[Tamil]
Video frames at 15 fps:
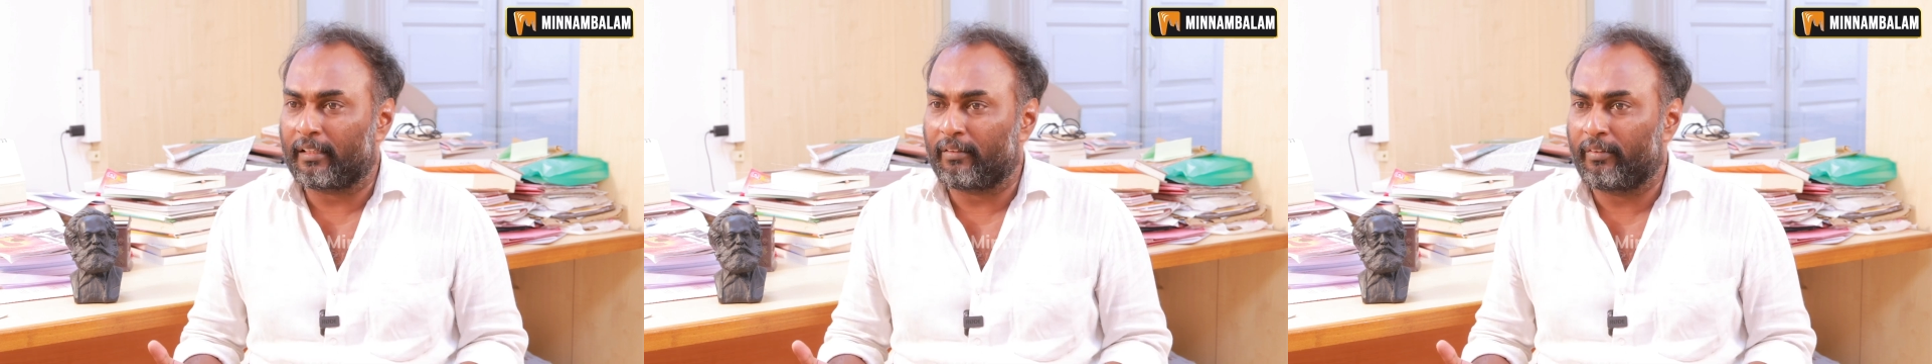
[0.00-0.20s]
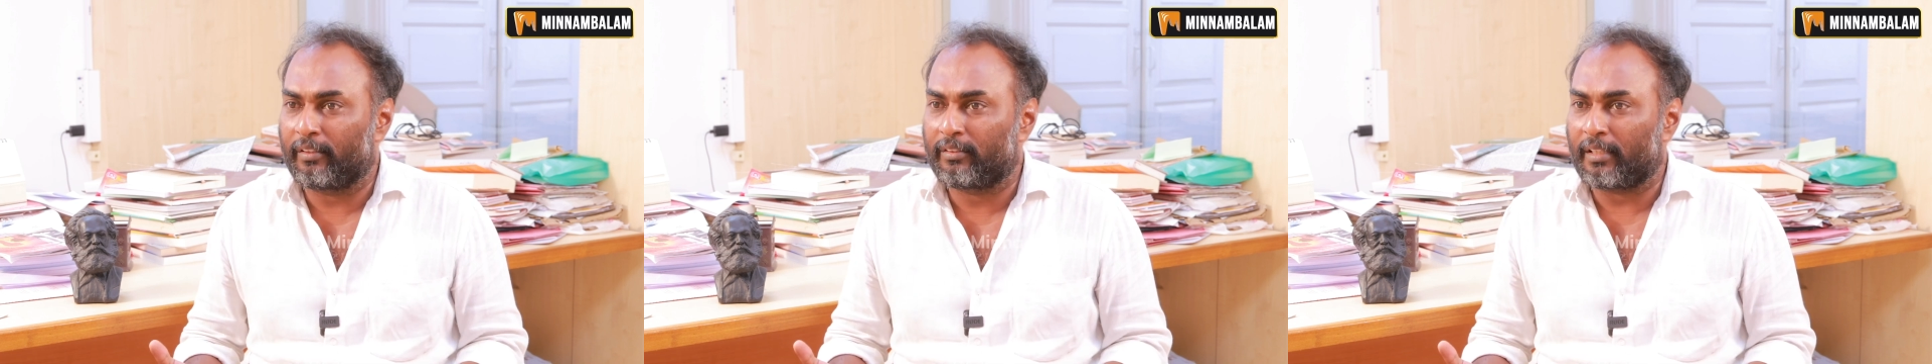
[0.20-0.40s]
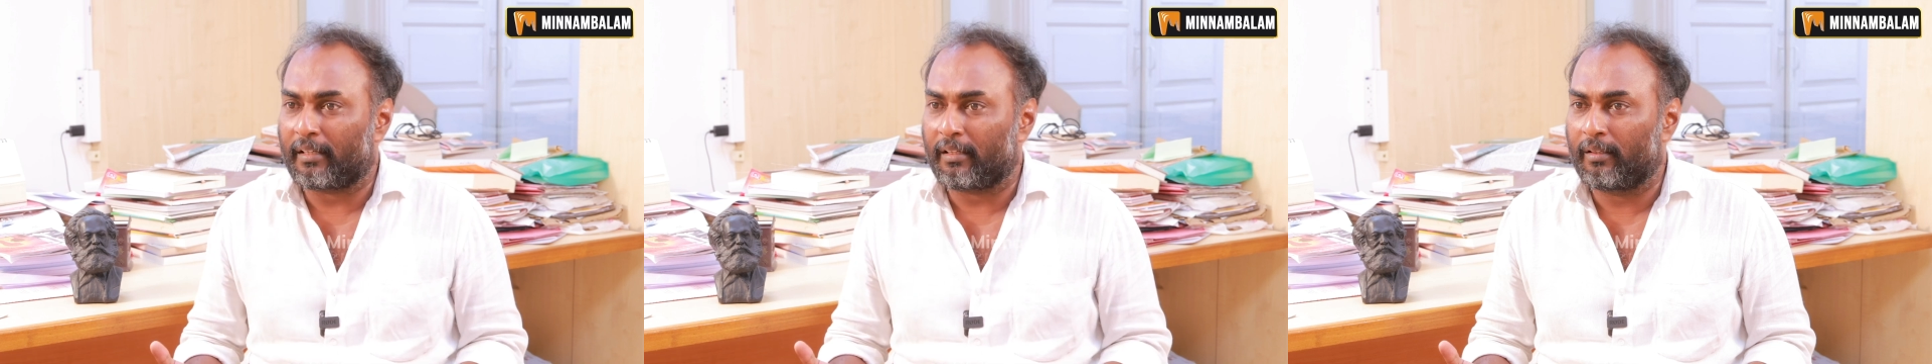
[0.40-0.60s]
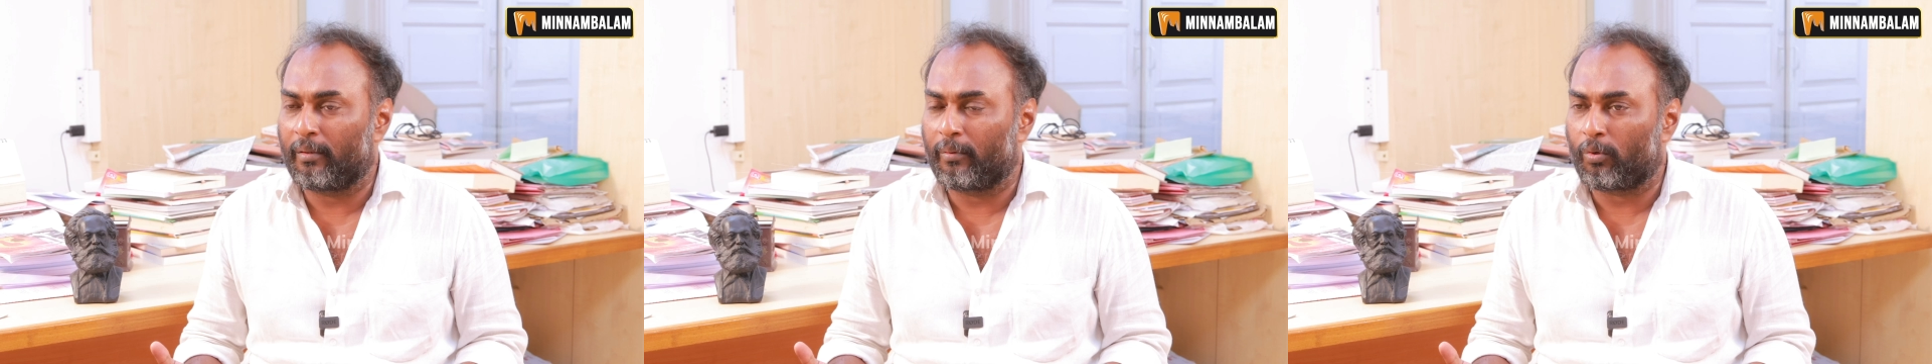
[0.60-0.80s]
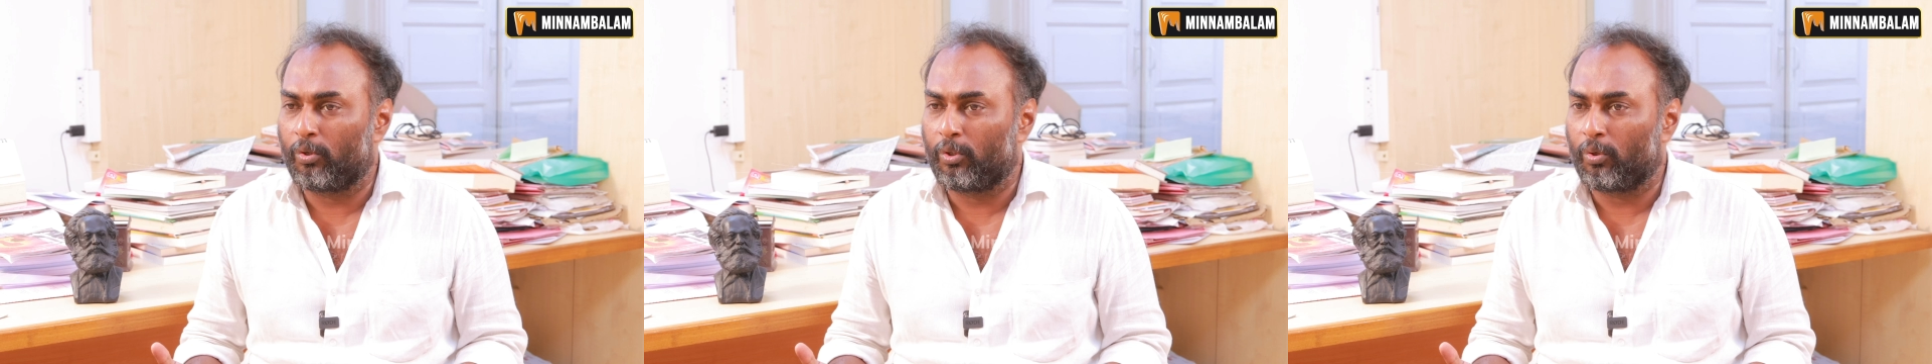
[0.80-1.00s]
நிறைவே
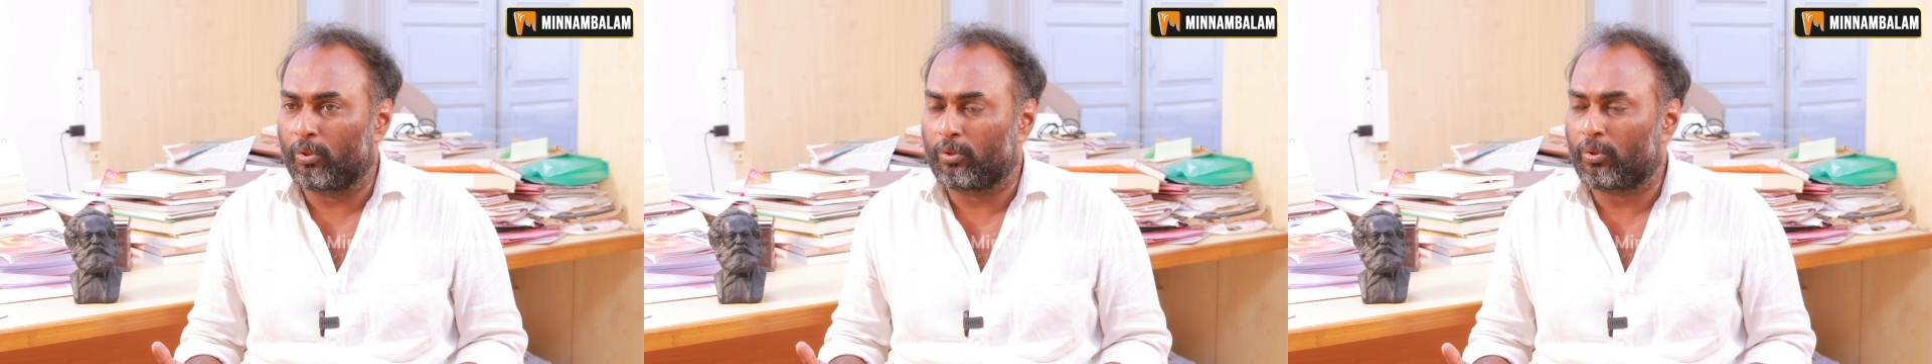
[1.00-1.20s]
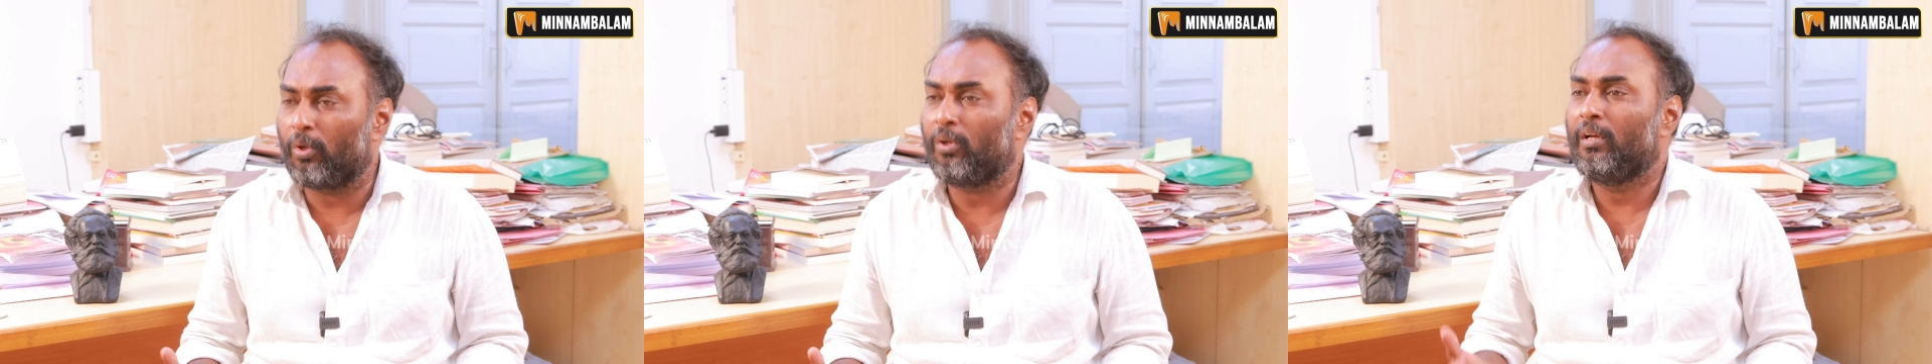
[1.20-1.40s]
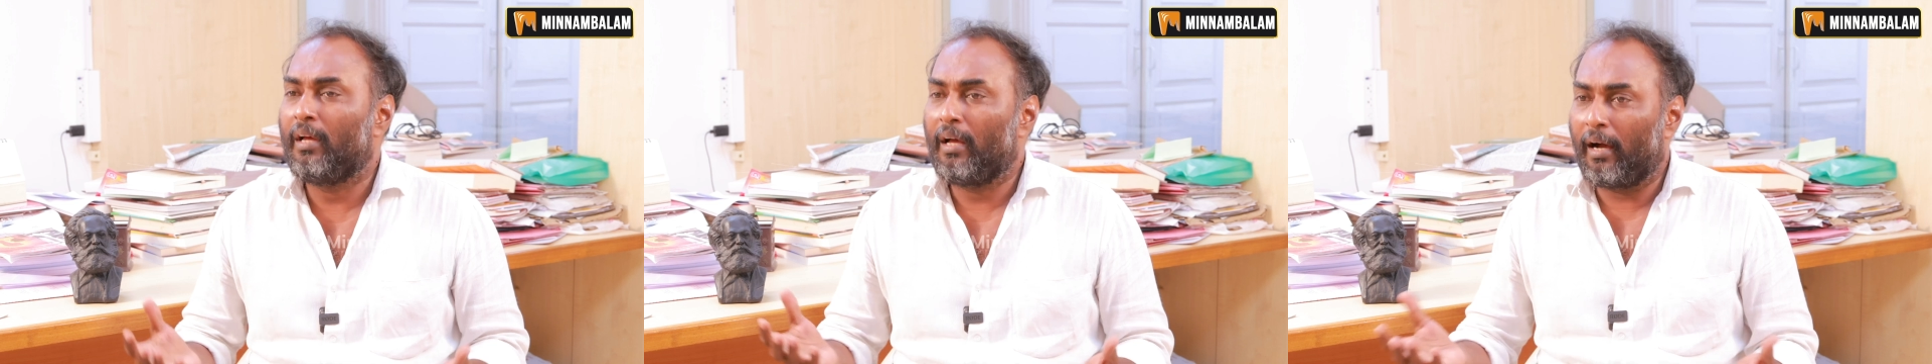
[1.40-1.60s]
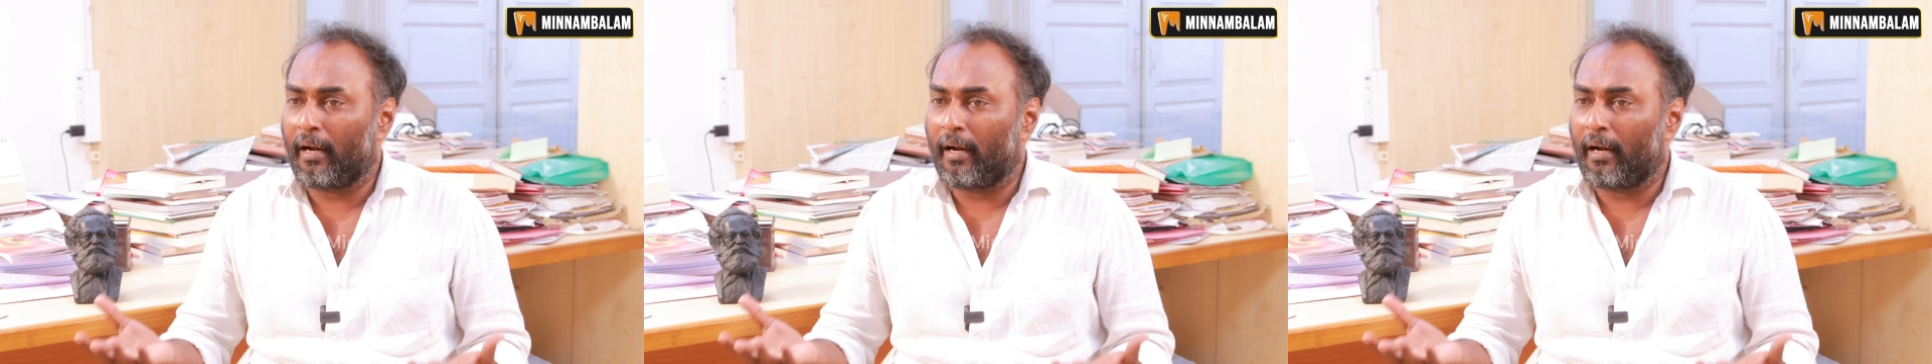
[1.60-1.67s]
சட்டம் கொண்டு வந்தோம்